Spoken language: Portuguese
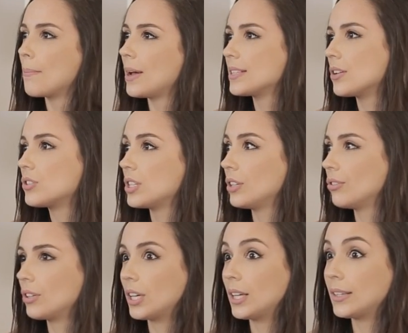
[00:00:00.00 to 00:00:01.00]
Mas eu
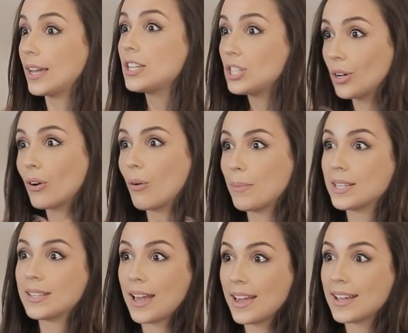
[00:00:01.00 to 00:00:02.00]
sinto que desde que eu
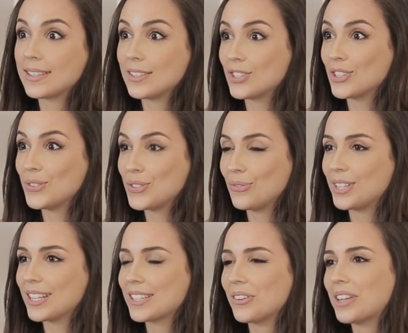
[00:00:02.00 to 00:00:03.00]
comecei esse estilo de
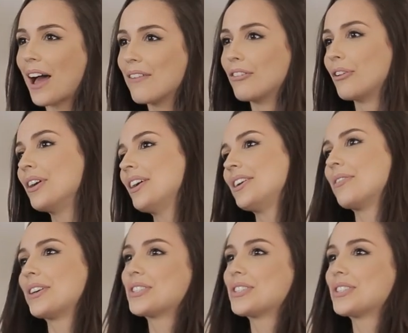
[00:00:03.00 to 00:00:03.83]
vida saudável, eu